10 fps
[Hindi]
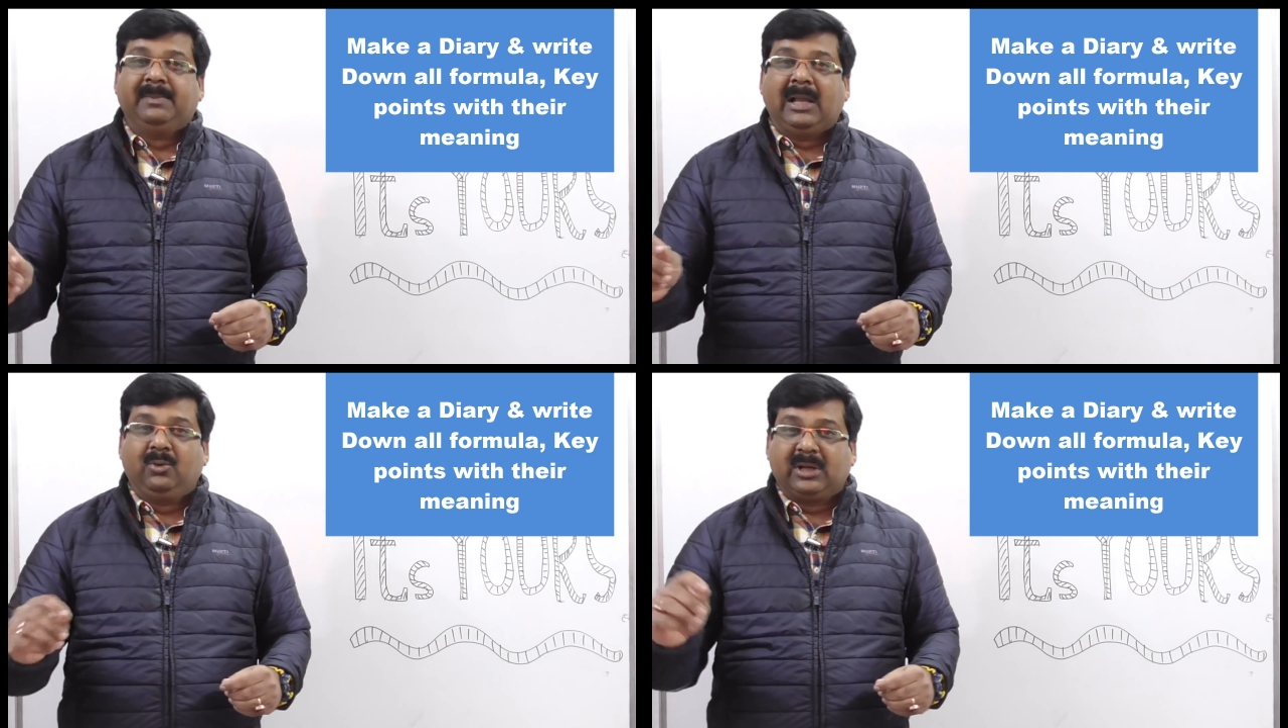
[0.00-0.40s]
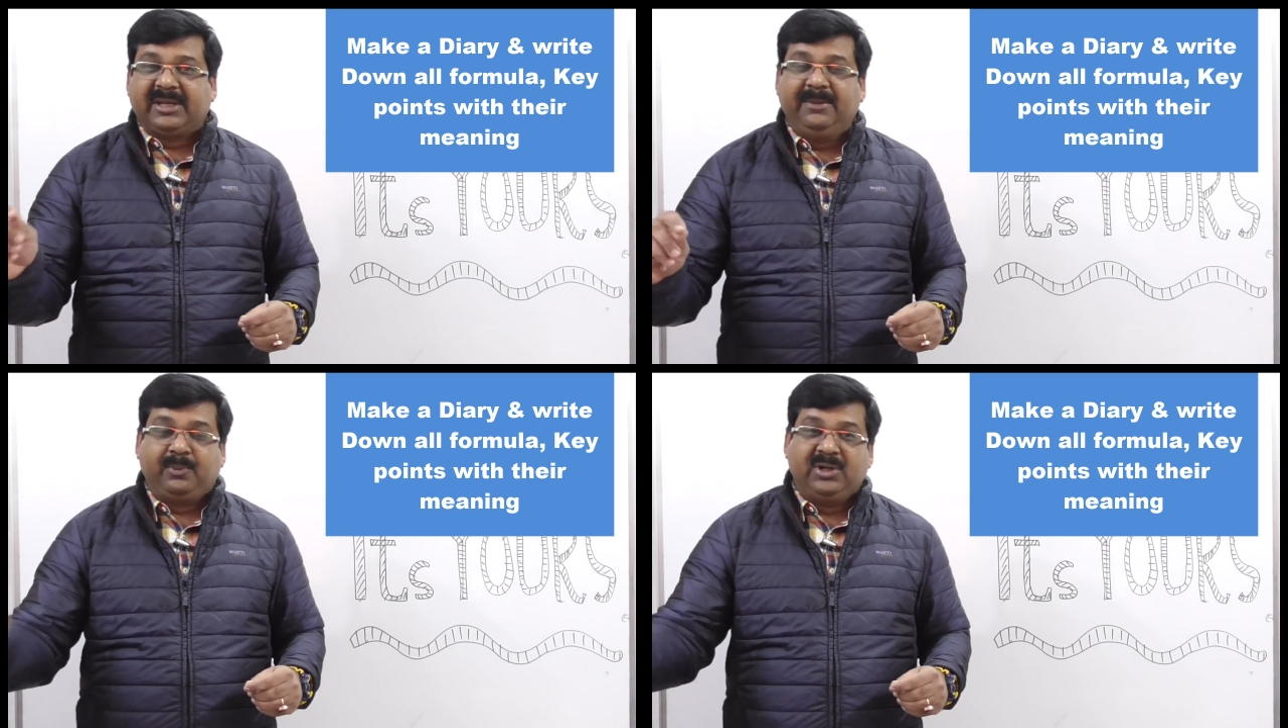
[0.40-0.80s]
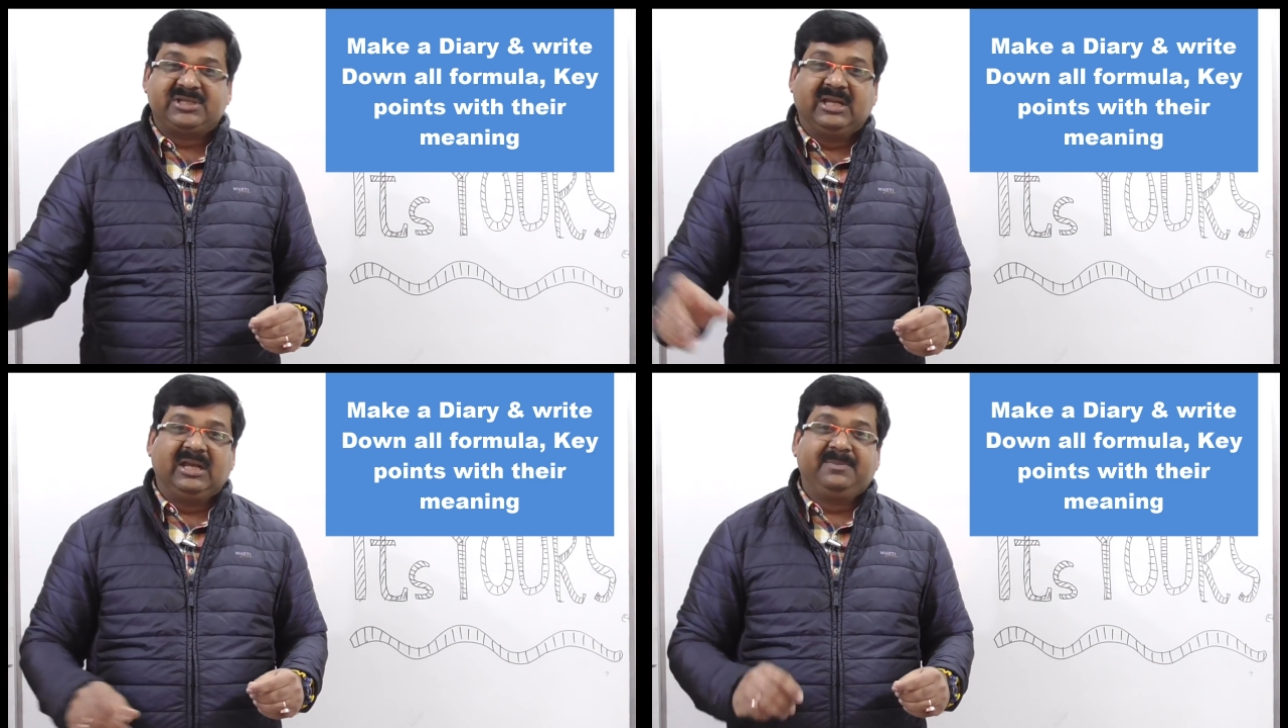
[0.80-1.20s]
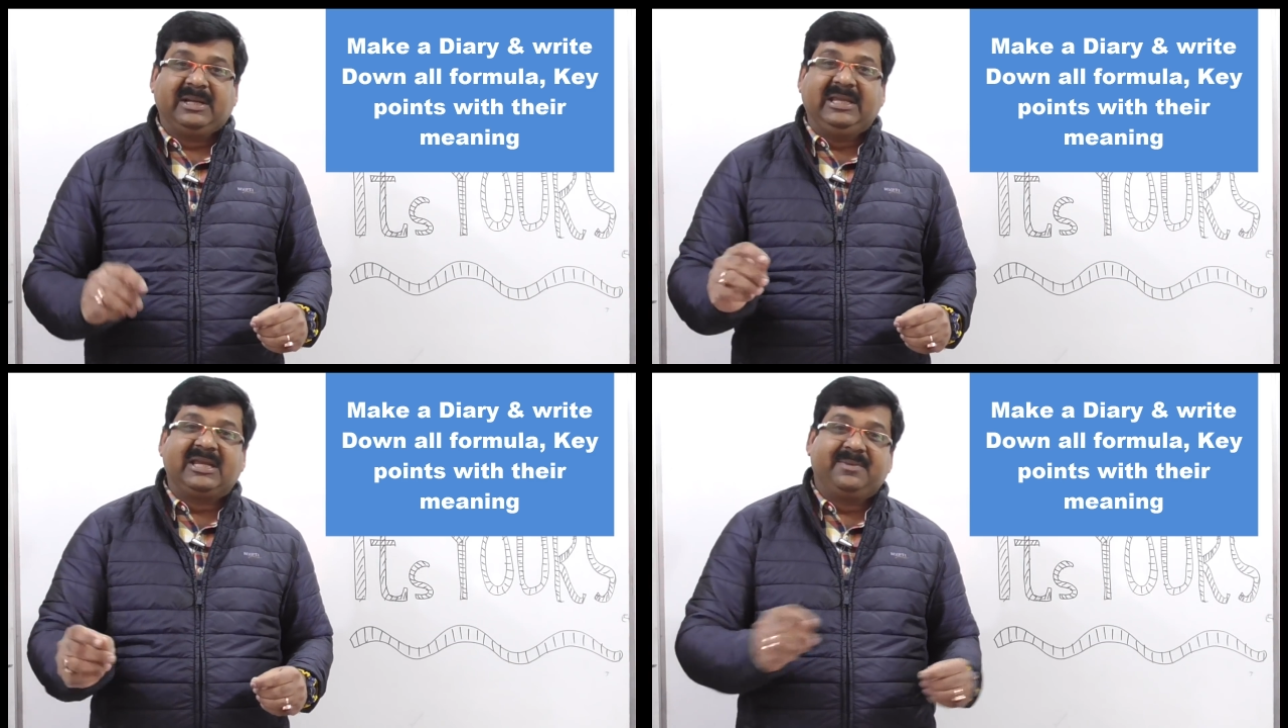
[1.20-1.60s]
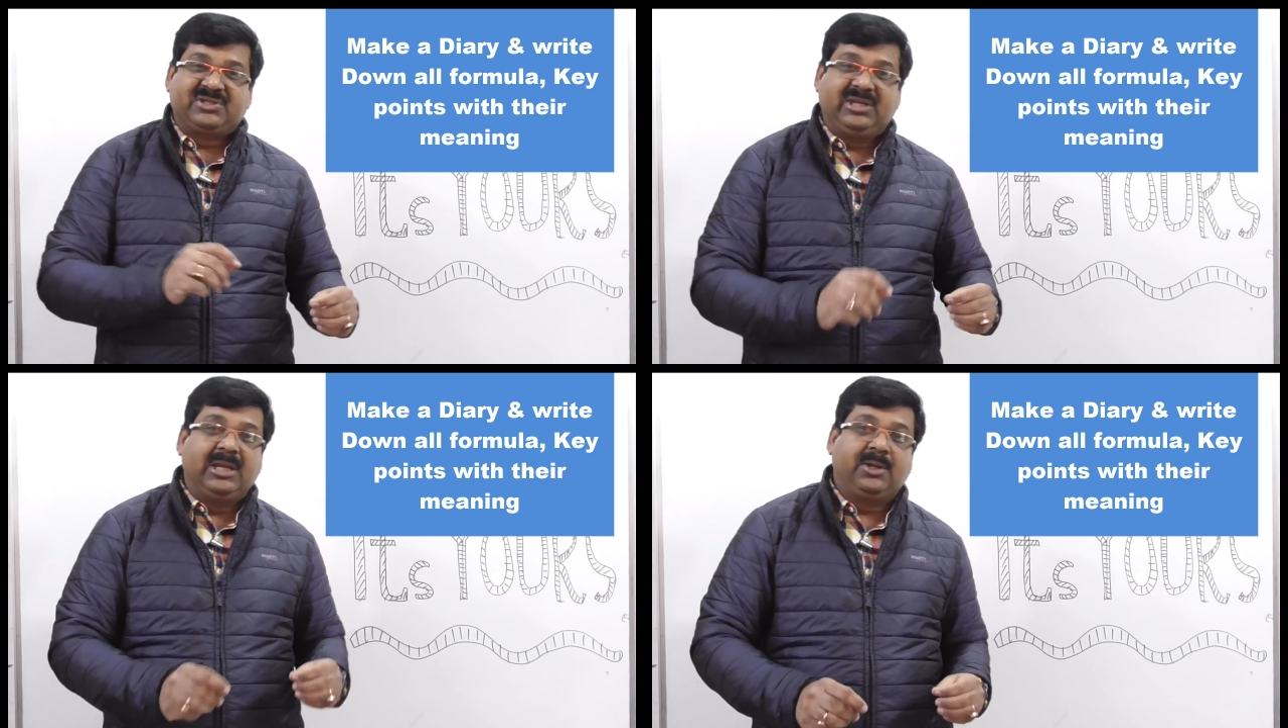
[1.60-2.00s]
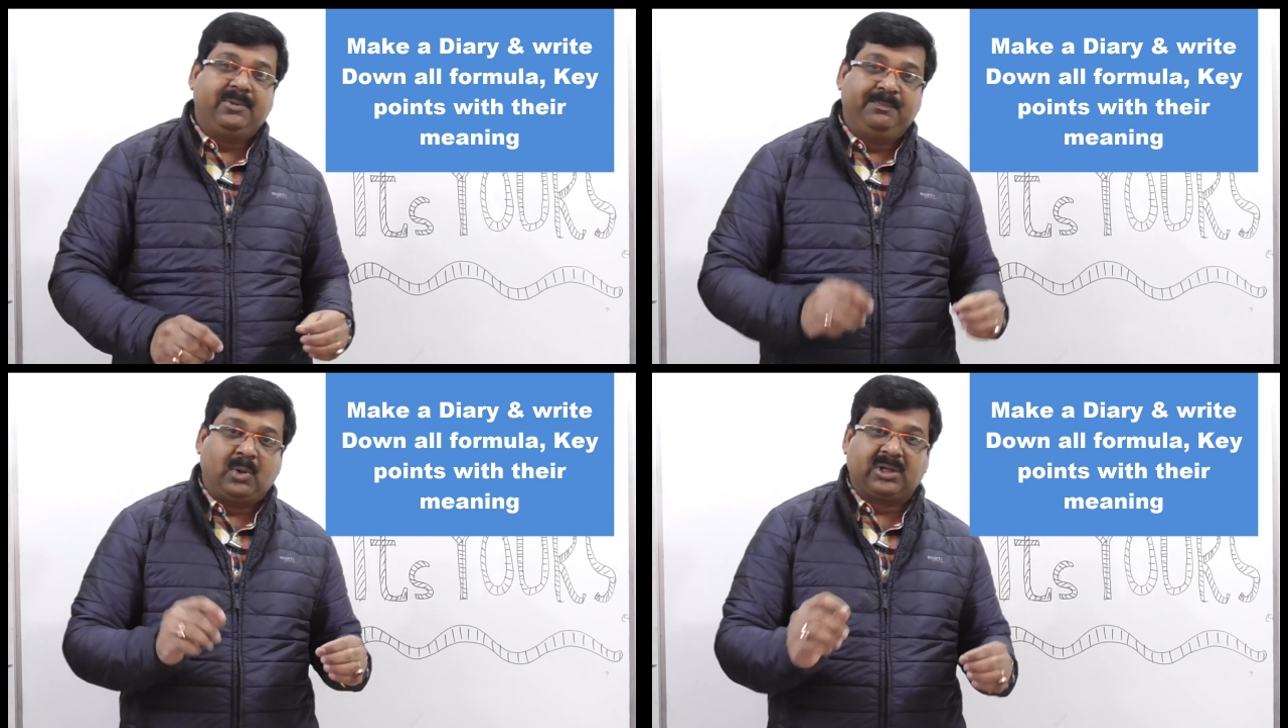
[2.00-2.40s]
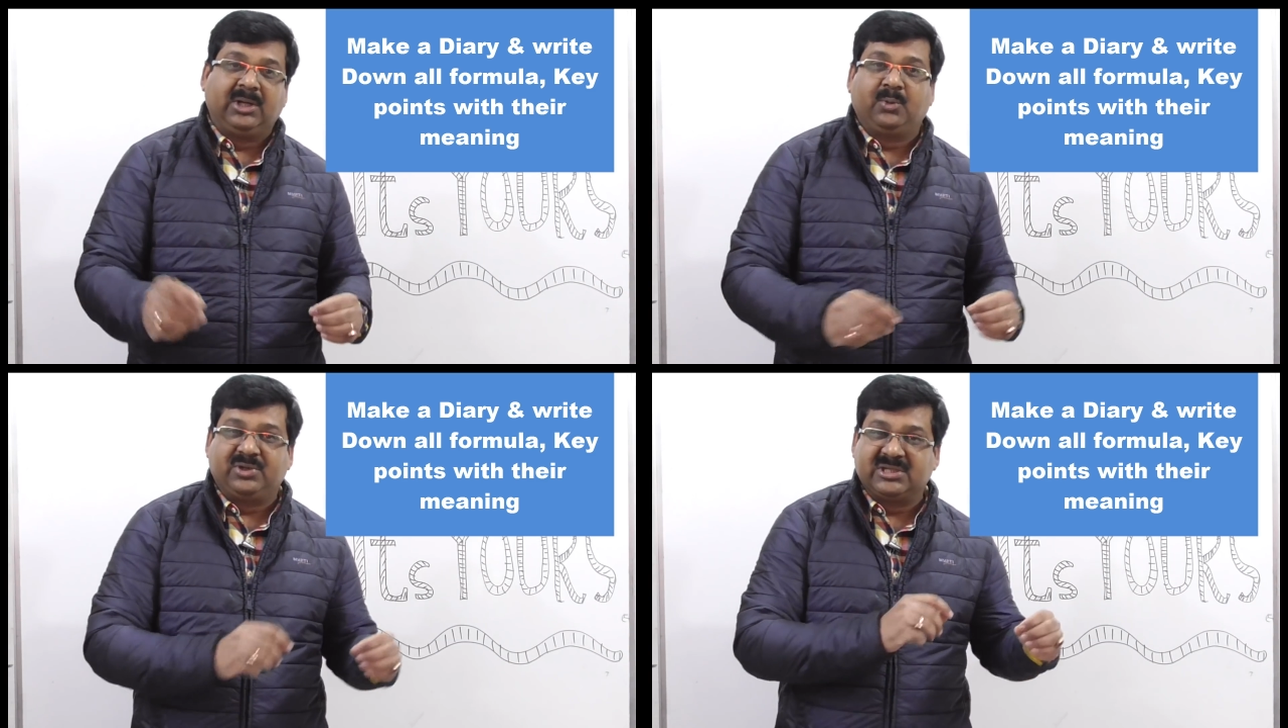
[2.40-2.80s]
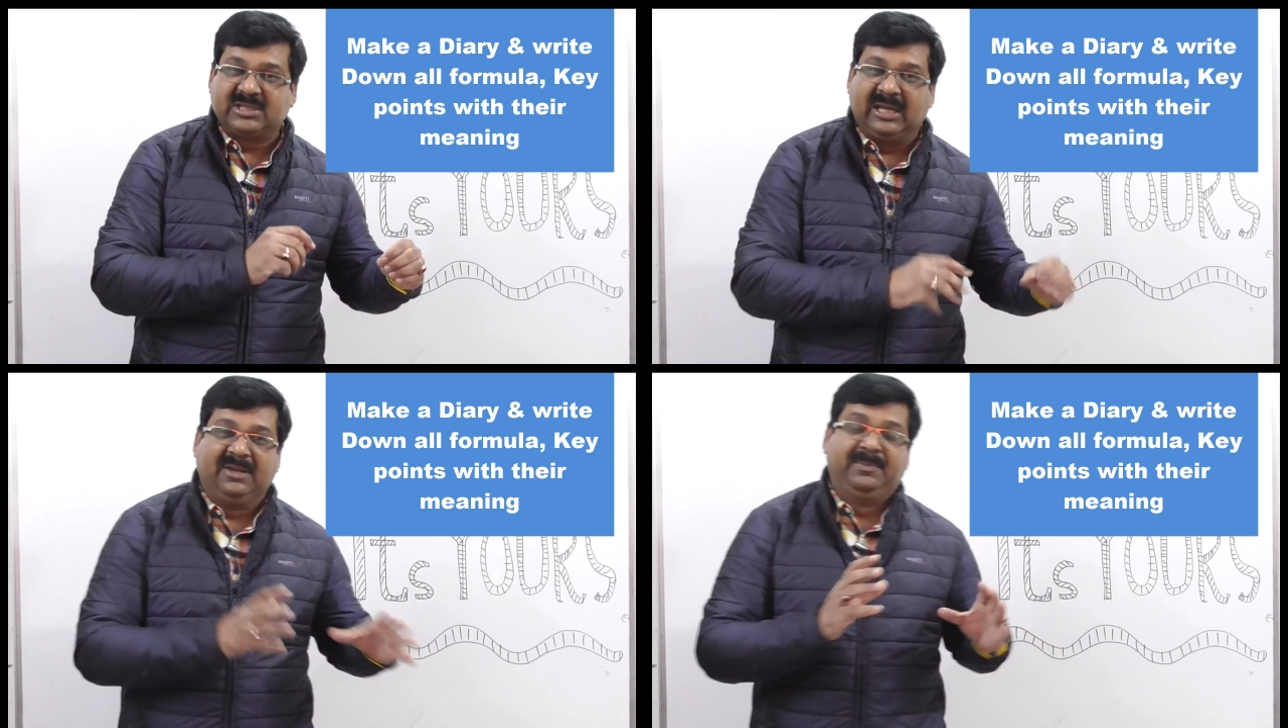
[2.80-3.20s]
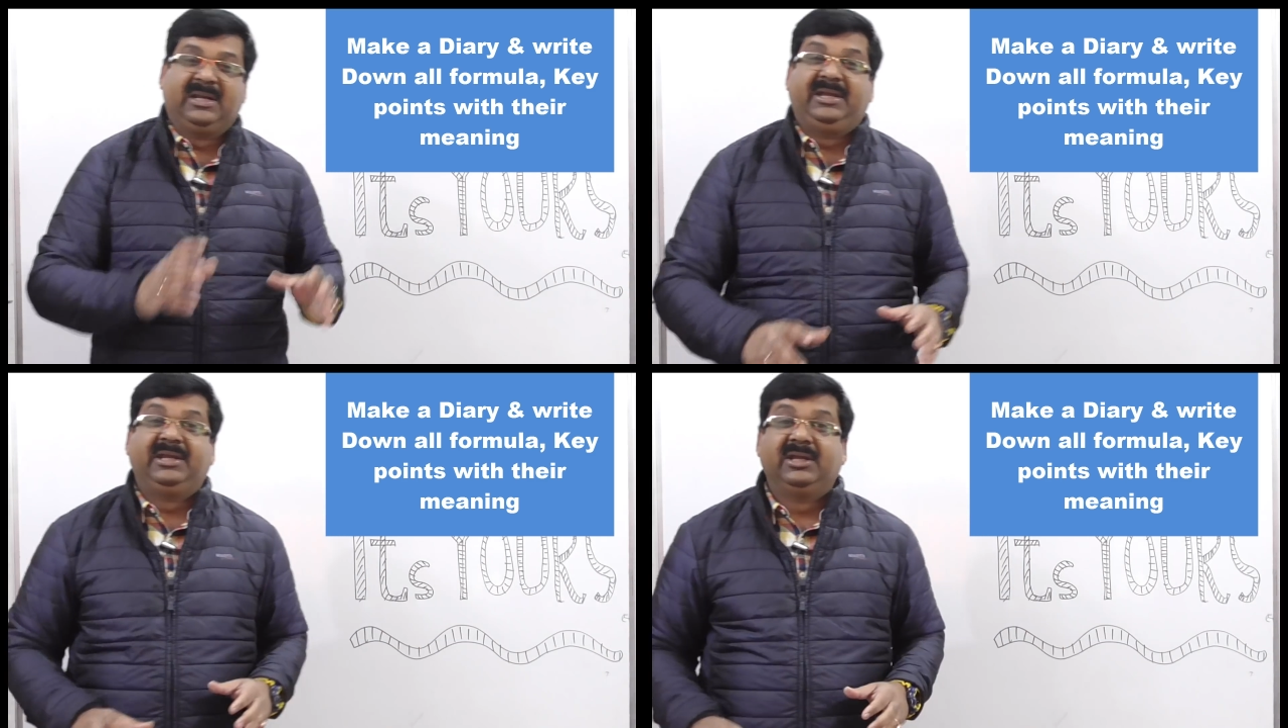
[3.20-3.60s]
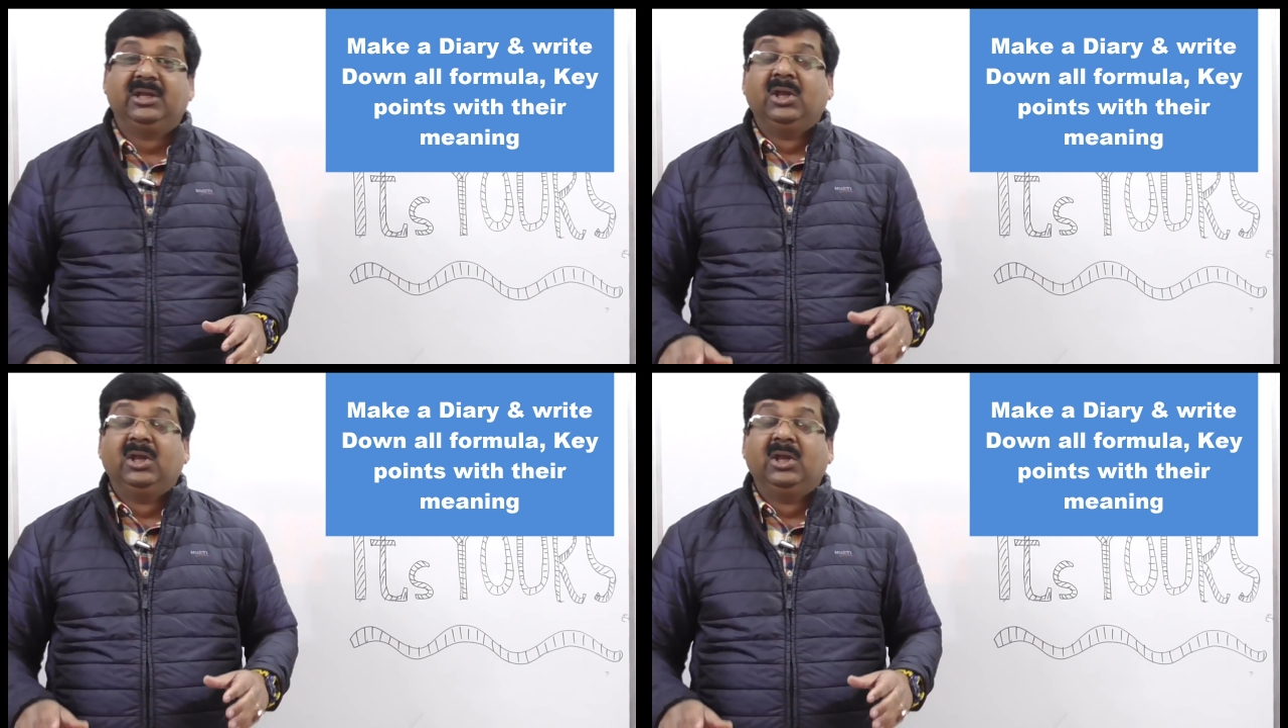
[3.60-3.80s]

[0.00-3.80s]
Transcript: बायो का की पॉइंट्स का अलग बनाइए केमिस्ट्री की इंपॉर्टेंट इक्वेशंस का अलग बनाइए